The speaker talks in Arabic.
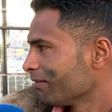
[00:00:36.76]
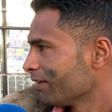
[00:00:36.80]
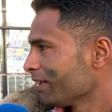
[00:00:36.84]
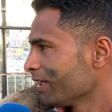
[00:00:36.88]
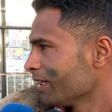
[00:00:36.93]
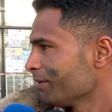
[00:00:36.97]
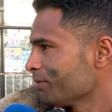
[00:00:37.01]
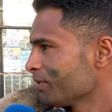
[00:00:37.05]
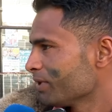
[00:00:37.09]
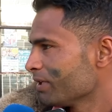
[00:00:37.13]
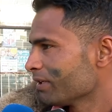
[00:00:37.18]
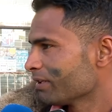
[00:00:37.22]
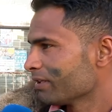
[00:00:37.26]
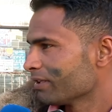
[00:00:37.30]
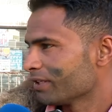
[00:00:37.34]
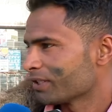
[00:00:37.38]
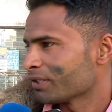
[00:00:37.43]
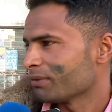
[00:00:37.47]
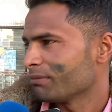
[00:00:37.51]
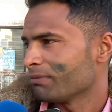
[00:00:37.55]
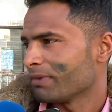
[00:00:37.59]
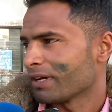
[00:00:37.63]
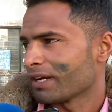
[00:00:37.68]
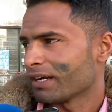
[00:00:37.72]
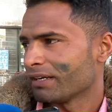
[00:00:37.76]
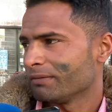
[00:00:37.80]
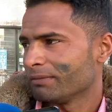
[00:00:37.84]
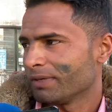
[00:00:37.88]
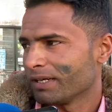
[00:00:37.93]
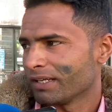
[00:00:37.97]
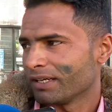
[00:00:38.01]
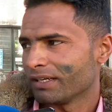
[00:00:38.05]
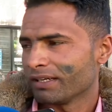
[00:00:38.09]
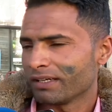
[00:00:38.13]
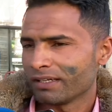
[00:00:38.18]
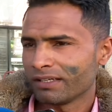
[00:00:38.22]
والله مشيت قداش مرة
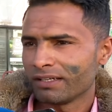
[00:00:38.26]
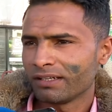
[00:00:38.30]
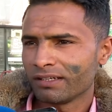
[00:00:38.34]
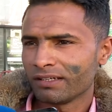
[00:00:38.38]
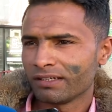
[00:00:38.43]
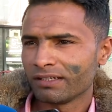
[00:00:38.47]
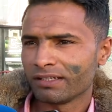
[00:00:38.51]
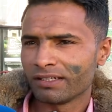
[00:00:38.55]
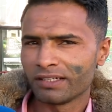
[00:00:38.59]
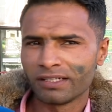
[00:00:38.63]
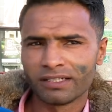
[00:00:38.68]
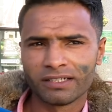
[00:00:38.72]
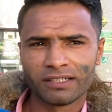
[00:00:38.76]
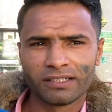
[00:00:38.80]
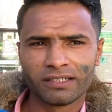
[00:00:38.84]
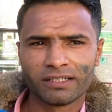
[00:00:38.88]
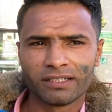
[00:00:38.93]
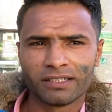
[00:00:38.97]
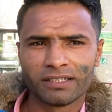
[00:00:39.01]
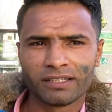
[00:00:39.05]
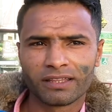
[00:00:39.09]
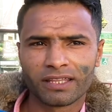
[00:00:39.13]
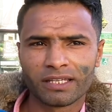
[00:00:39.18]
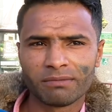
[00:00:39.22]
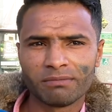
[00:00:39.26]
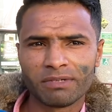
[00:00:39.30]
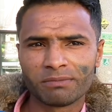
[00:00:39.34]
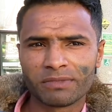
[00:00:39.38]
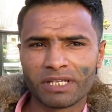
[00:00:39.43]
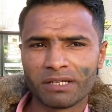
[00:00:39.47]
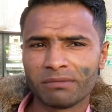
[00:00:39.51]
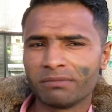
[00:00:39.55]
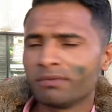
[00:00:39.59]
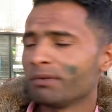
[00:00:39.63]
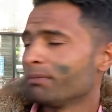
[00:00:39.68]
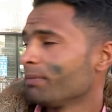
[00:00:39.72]
معناها ثم
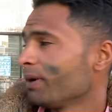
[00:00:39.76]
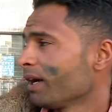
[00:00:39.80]
تاع